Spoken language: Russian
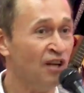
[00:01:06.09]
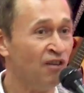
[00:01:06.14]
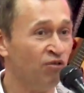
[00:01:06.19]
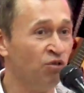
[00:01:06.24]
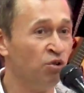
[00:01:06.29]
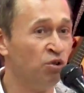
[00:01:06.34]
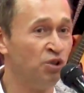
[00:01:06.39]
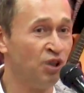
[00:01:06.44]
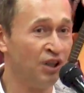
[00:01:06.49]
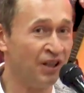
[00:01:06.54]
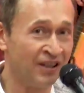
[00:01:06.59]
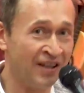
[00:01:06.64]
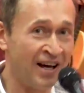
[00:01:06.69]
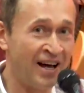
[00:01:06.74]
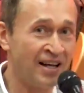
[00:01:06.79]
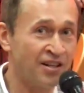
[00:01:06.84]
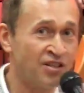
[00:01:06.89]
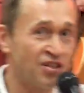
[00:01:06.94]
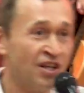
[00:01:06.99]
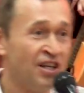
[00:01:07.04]
Внутри
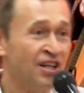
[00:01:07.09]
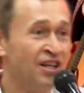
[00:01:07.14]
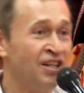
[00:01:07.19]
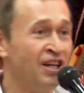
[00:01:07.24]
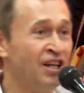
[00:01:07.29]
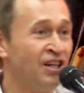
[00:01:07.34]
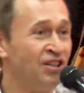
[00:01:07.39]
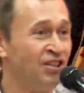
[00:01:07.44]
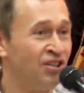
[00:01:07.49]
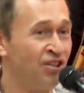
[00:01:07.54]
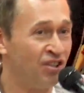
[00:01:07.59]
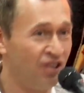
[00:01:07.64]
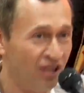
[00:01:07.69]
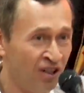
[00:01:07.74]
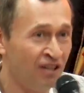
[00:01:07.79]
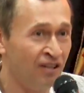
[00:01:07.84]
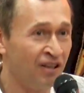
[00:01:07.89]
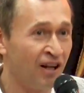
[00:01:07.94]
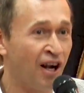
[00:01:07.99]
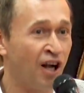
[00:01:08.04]
нас есть
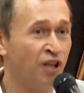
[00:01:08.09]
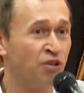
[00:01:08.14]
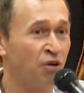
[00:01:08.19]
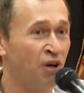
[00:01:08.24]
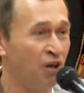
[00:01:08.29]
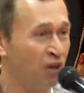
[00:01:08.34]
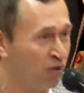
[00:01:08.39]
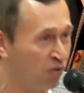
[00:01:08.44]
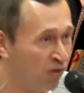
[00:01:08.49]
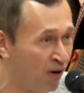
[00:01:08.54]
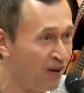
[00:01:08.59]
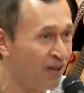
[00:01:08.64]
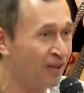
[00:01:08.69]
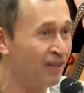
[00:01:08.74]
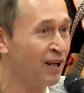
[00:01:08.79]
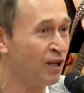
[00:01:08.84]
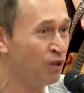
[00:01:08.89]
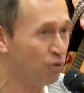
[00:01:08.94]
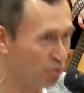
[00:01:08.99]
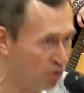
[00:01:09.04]
сила, которая
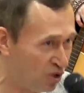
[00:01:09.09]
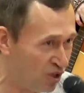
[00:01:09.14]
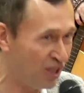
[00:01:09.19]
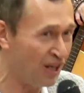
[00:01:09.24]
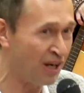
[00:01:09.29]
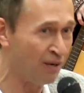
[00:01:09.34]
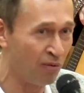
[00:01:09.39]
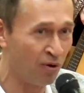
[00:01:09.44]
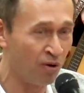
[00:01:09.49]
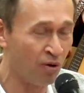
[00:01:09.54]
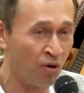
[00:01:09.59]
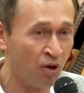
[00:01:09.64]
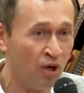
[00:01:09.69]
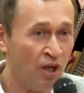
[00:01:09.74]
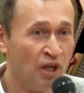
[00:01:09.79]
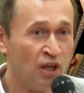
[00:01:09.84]
творила эту землю.